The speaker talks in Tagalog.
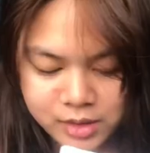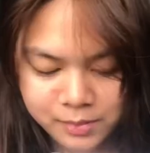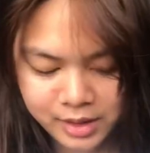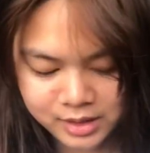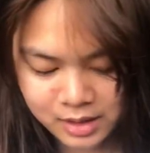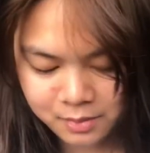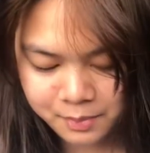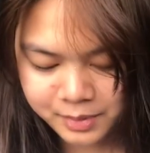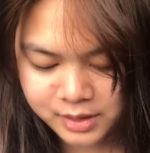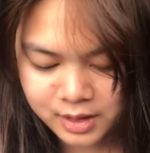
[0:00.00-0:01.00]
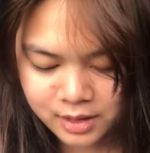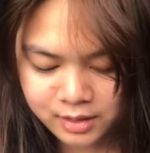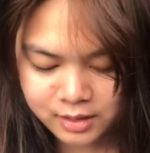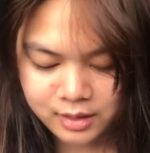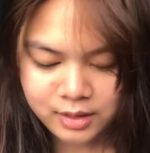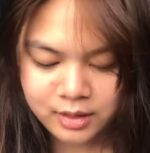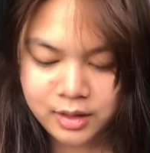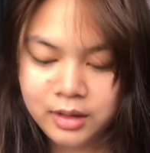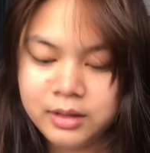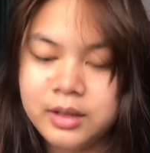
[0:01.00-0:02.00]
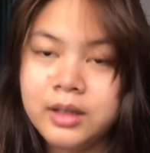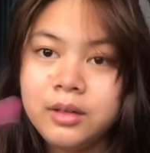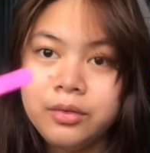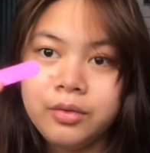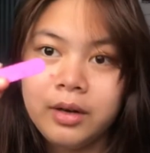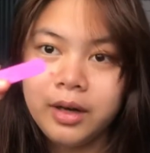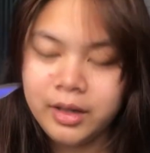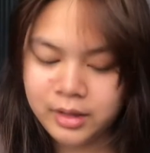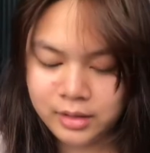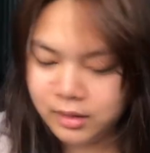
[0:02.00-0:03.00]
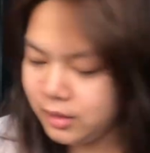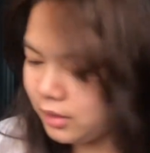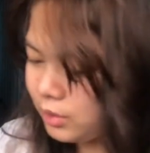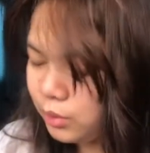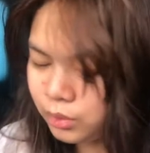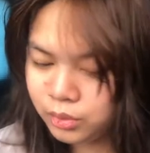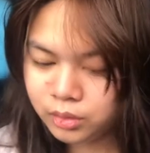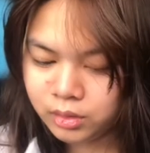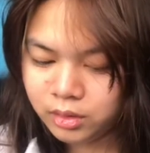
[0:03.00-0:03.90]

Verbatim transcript: May kasama pa siyang nail file. Cool.